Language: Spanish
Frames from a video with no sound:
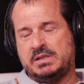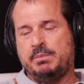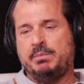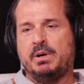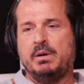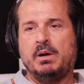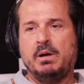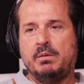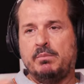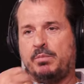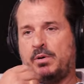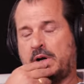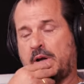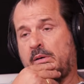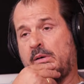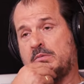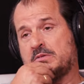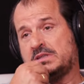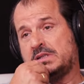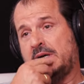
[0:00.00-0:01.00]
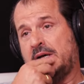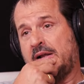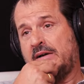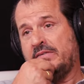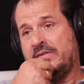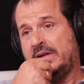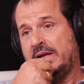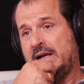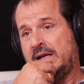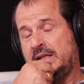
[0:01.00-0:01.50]
siempre, porque vamos a ver, al
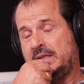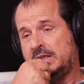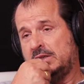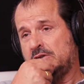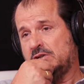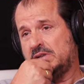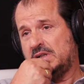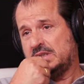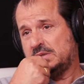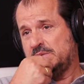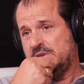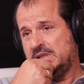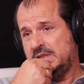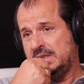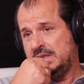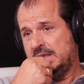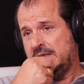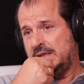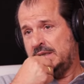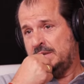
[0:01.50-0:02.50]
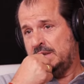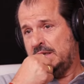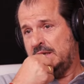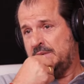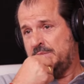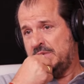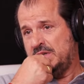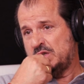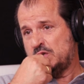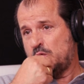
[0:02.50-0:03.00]
final intento transmitir
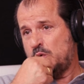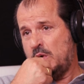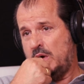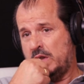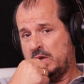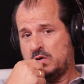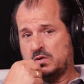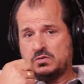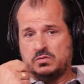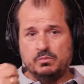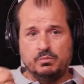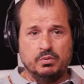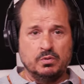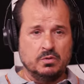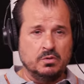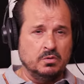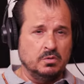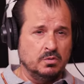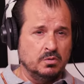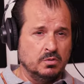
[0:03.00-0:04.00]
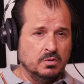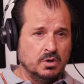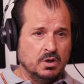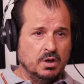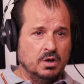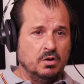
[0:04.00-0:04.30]
en mis cuadros un poco